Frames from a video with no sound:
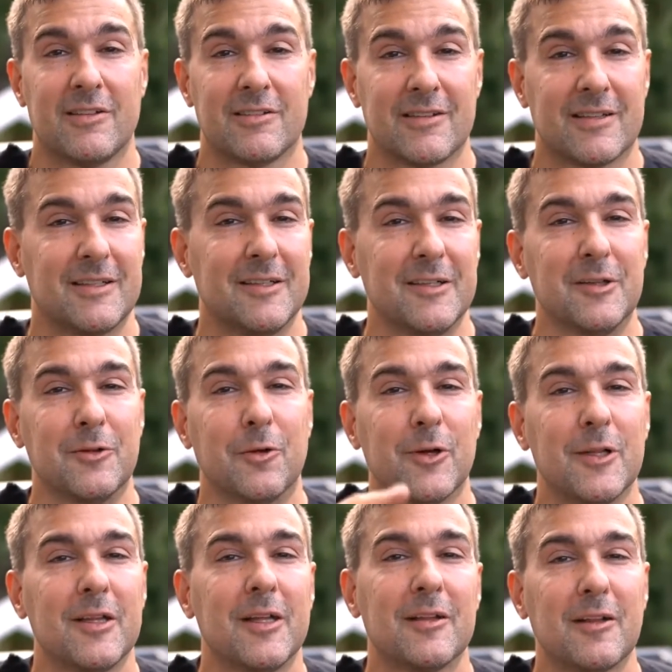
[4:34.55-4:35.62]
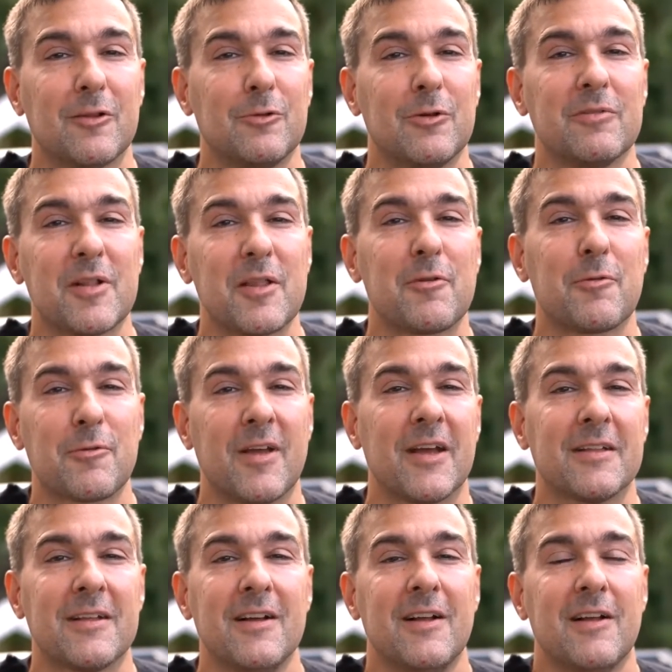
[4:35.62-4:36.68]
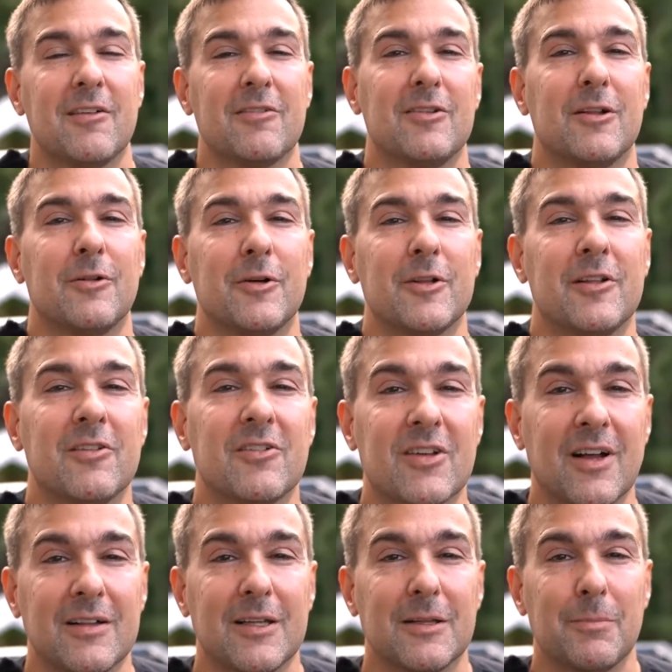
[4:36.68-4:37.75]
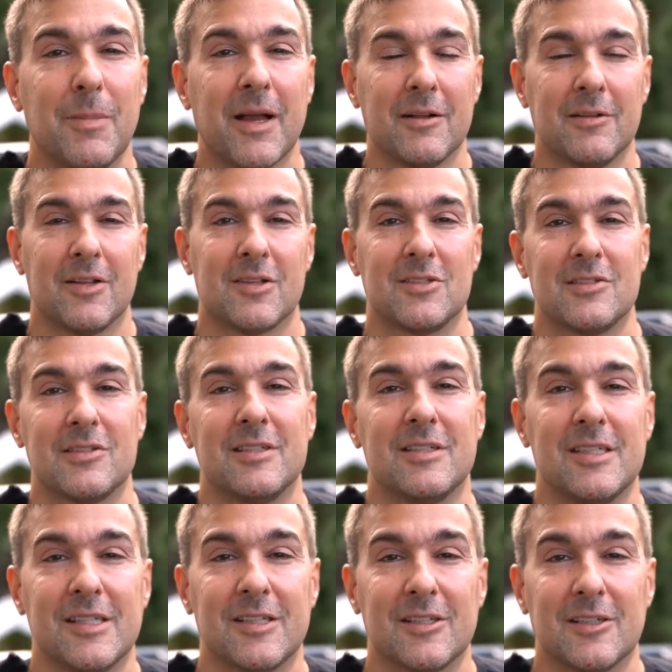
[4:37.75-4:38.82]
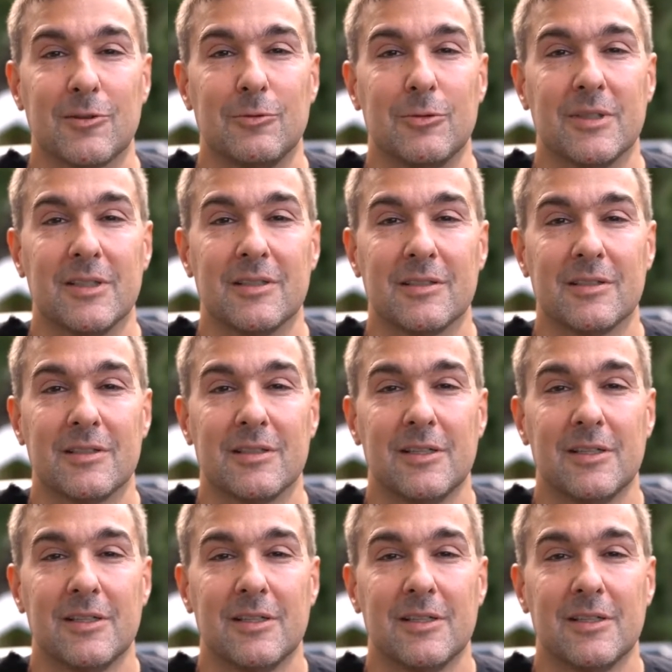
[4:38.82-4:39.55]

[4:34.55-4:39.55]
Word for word: Er sagte, die neue Diktatur wird so sein, dass die Leute es gar nicht merken, dass es eine Diktatur ist.